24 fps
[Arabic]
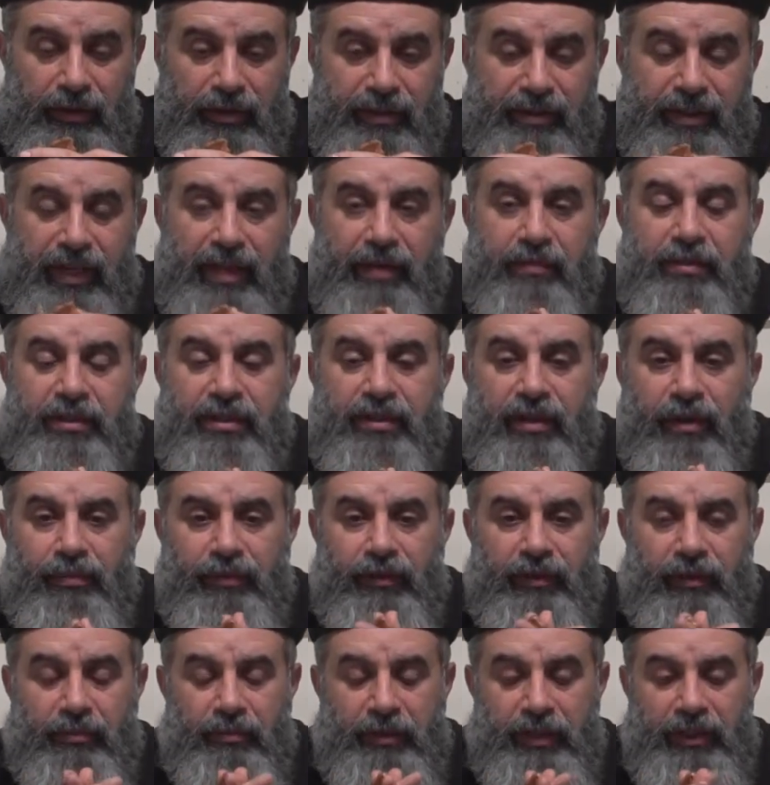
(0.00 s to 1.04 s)
زي
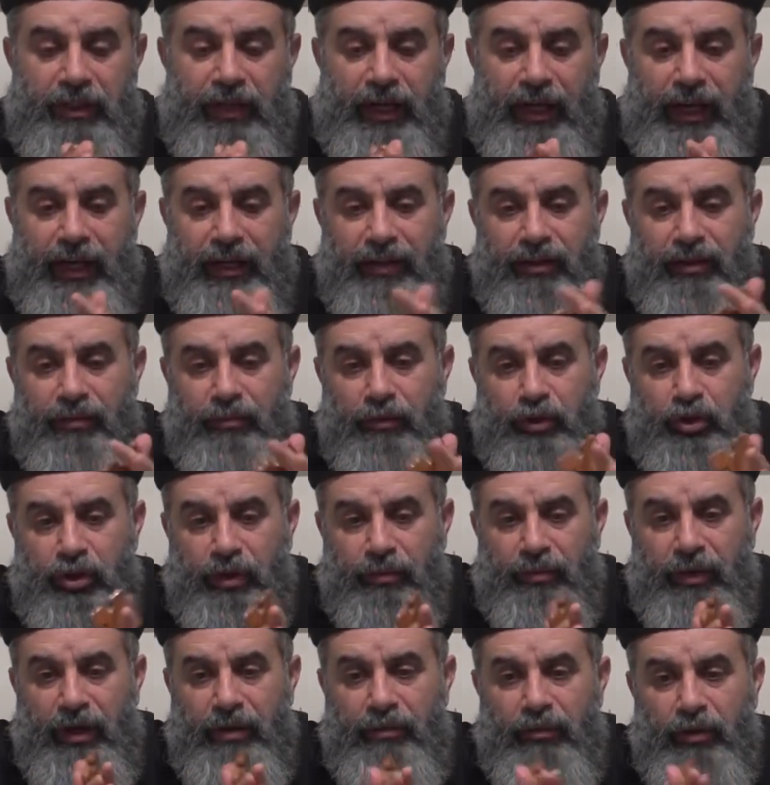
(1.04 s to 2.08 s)
بالظبط لما يجي حد من
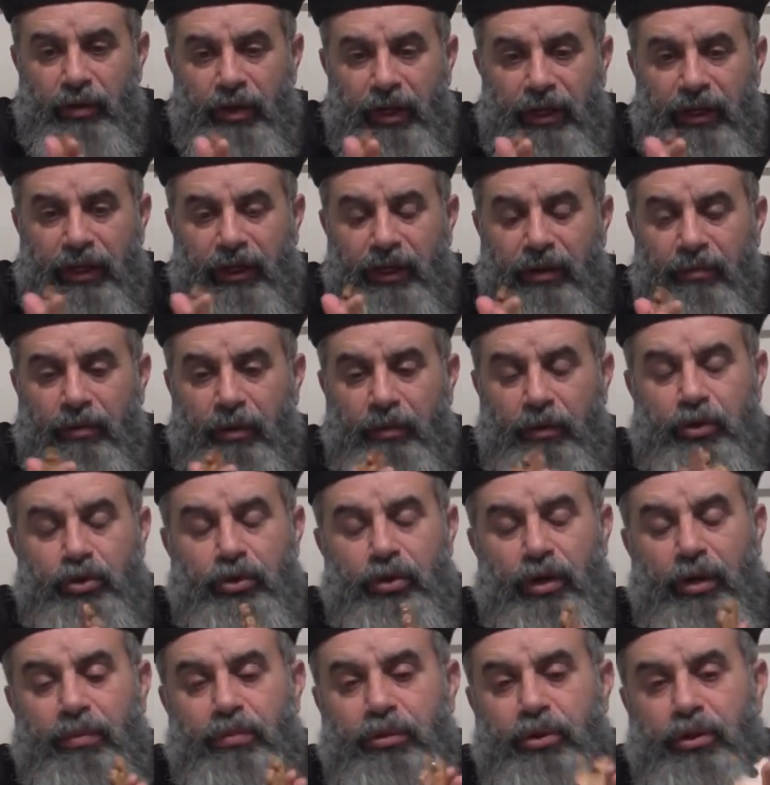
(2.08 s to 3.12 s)
الشباب يقول لك انا ما
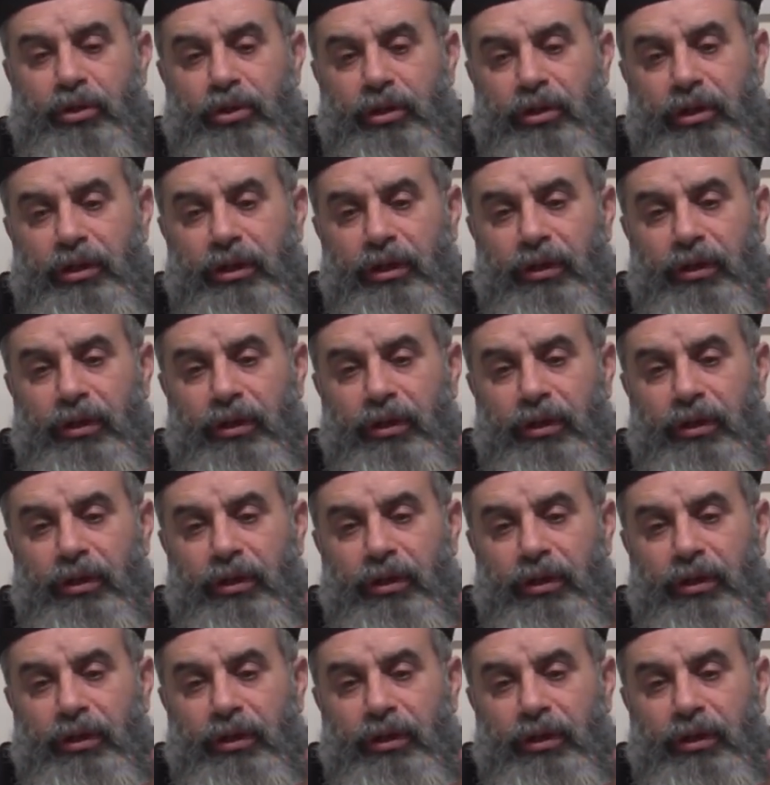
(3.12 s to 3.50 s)
بشربش